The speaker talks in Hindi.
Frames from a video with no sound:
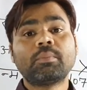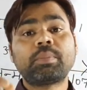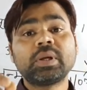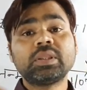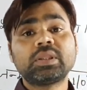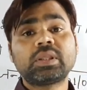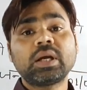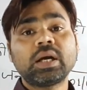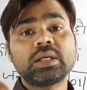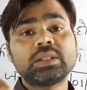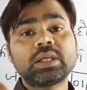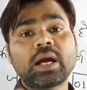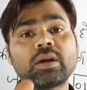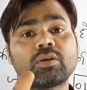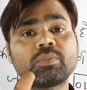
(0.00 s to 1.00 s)
पंद्रह
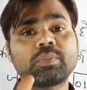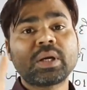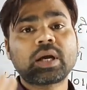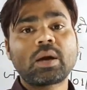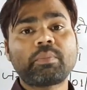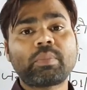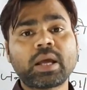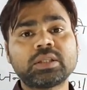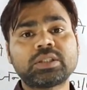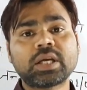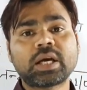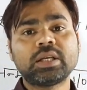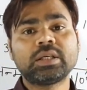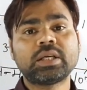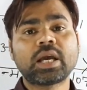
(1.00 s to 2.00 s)
हज़ार रुपये का बैच
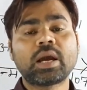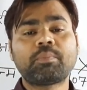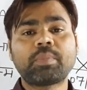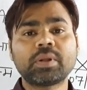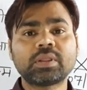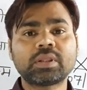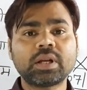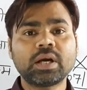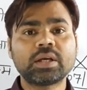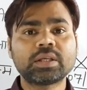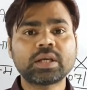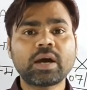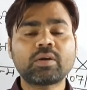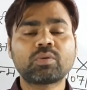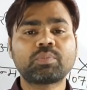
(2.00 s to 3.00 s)
जारी किया है पंद्रह
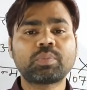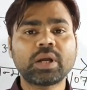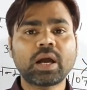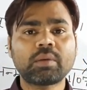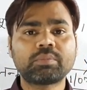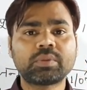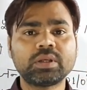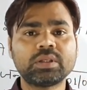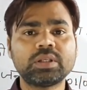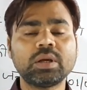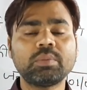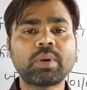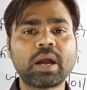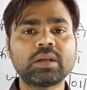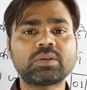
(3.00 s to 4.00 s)
हज़ार रुपये आप दीजिए
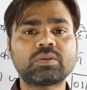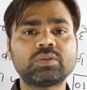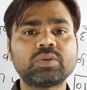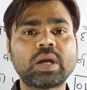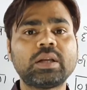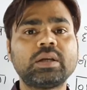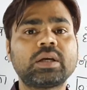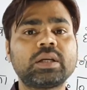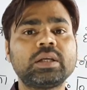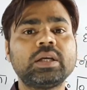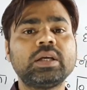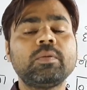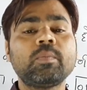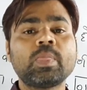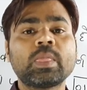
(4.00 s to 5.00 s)
बैच को ज्वाइन
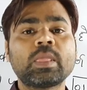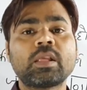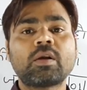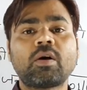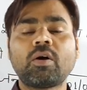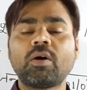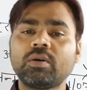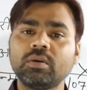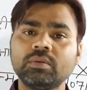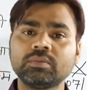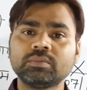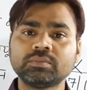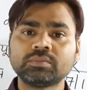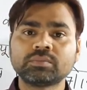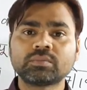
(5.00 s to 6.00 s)
करिए और
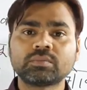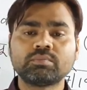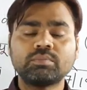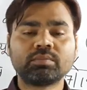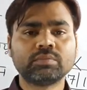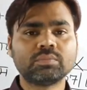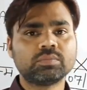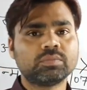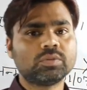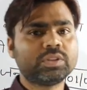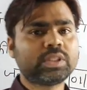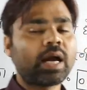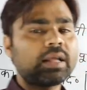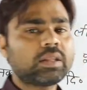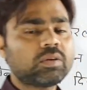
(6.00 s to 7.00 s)
हम्म,
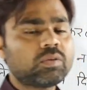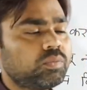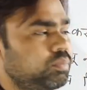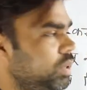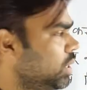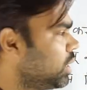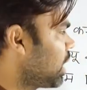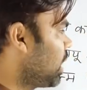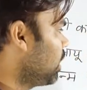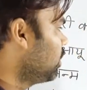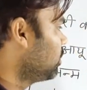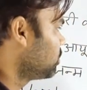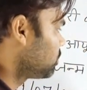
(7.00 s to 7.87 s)
जहाँ तक उम्मीद है